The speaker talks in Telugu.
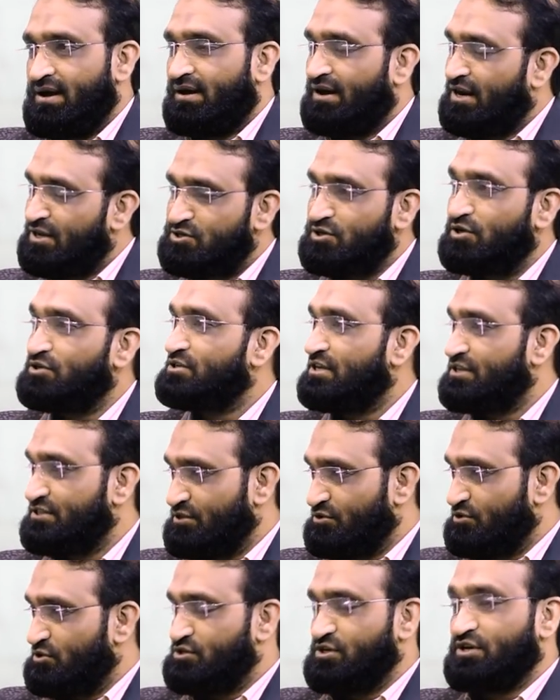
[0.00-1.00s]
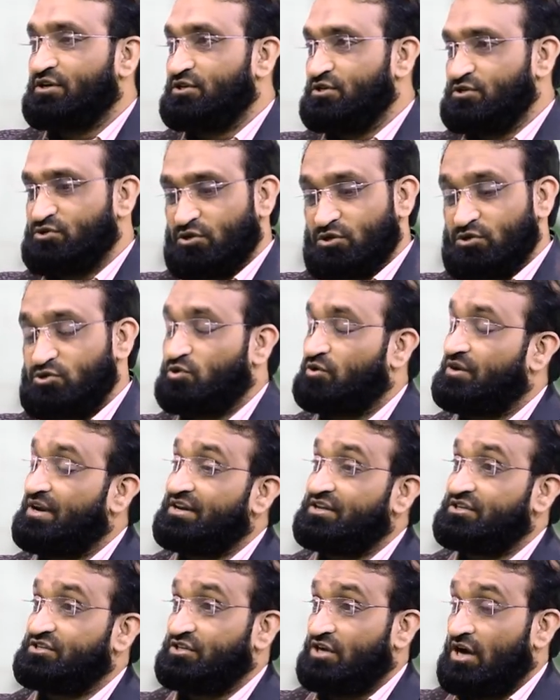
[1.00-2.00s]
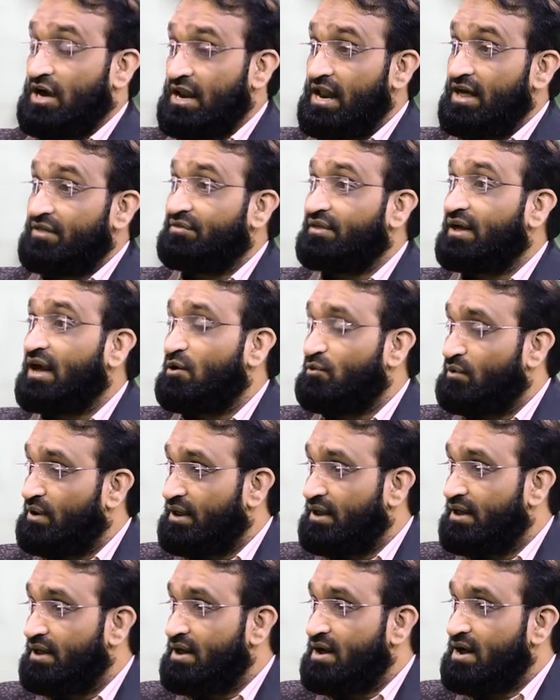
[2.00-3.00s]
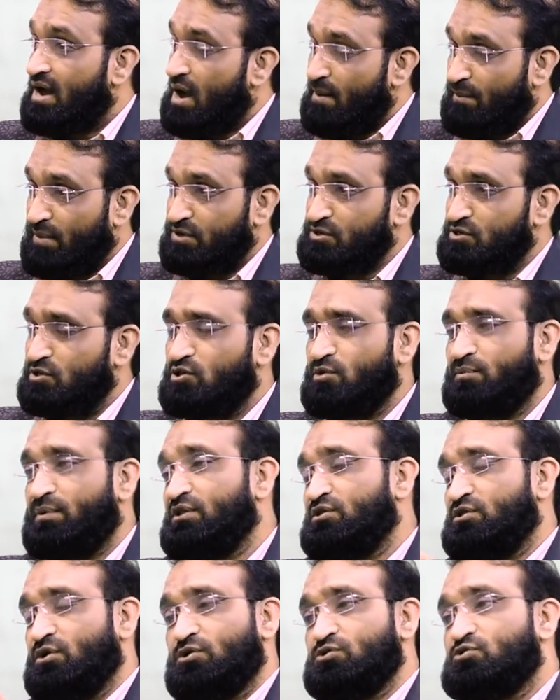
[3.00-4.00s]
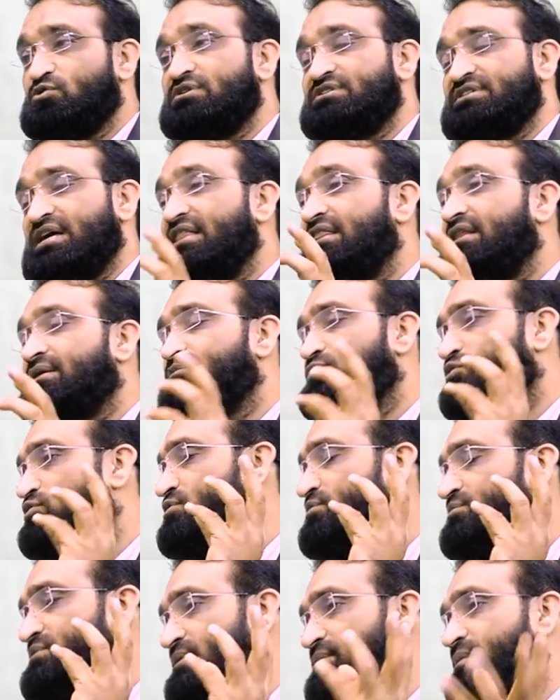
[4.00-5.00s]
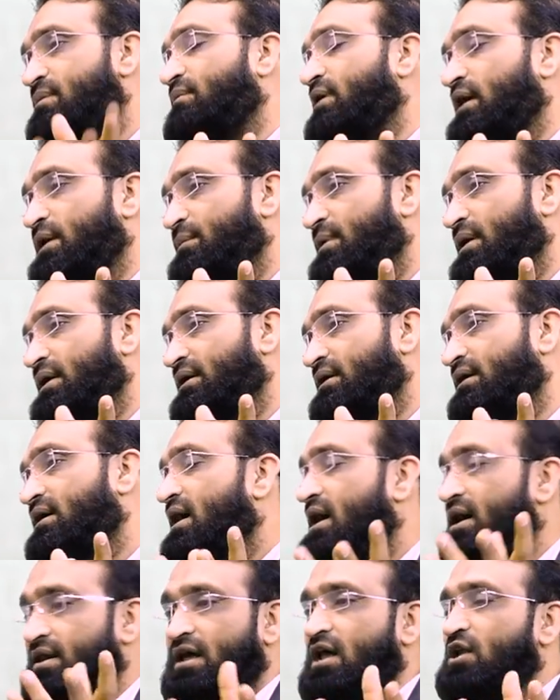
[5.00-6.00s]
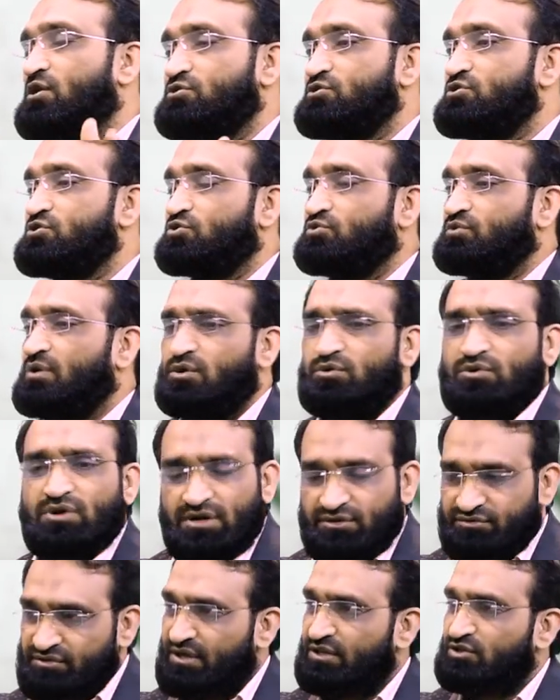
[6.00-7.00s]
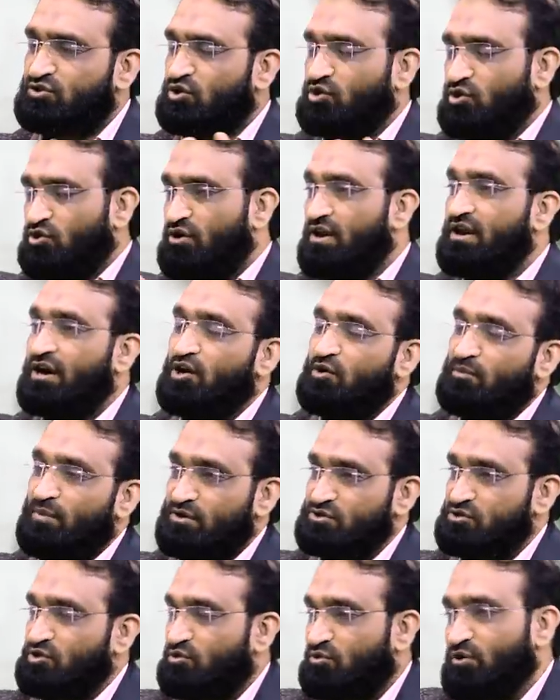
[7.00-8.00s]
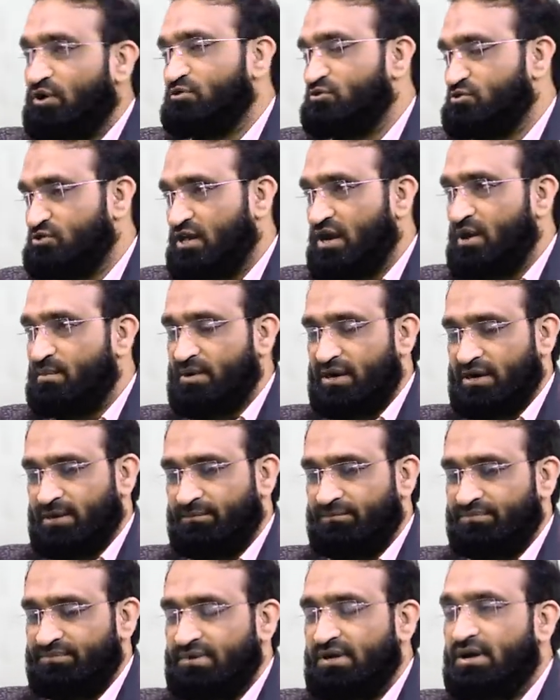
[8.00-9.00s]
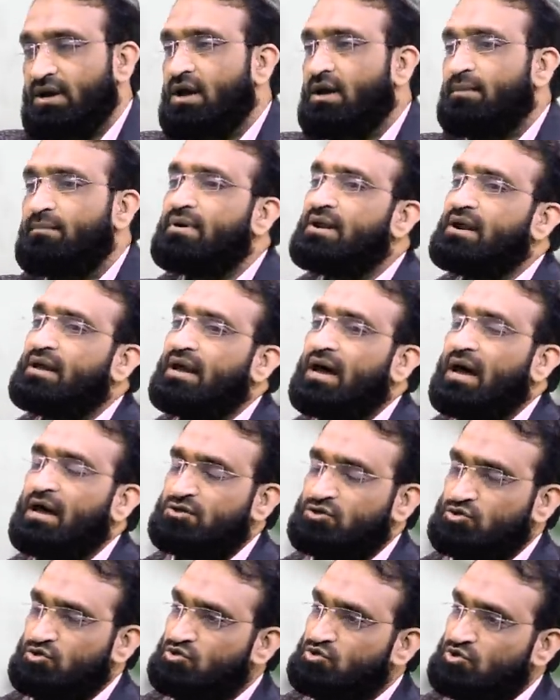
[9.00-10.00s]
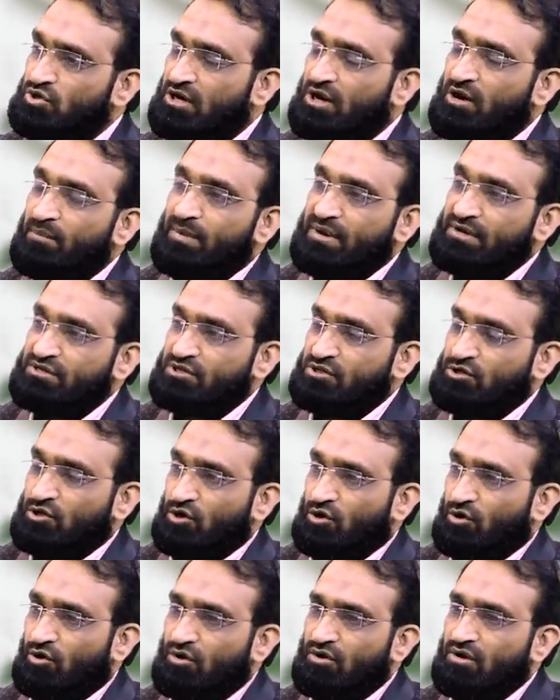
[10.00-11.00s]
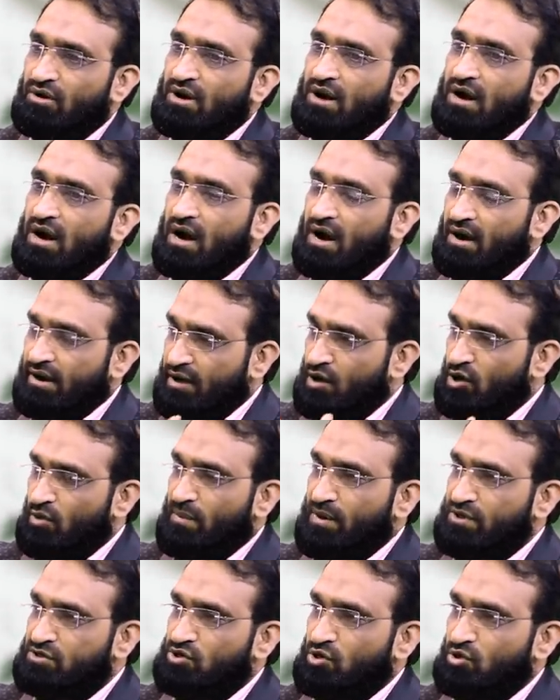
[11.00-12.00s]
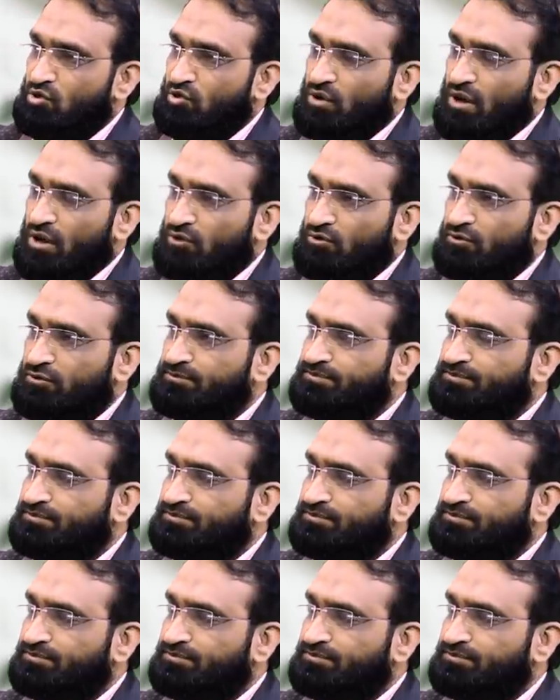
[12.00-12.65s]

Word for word: రాజుగారు చాలా సంతోషంగా తీసుకుని చూడటానికి చాలా అందంగా ఉన్నాయి ఆ పక్షులతో ప్రతిరోజు కూడా సాయంత్రం కొంచెం సమయం గడపాలి అని ఆలోచించుకుంటారు తన తోటలోనే రెండు పక్షులను కూడా ఉంచుతారనమాట మరి ఆ చూస్తున్నటువంటి పరిస్థితుల్లో ఆ రెండు పక్షులు కూడాను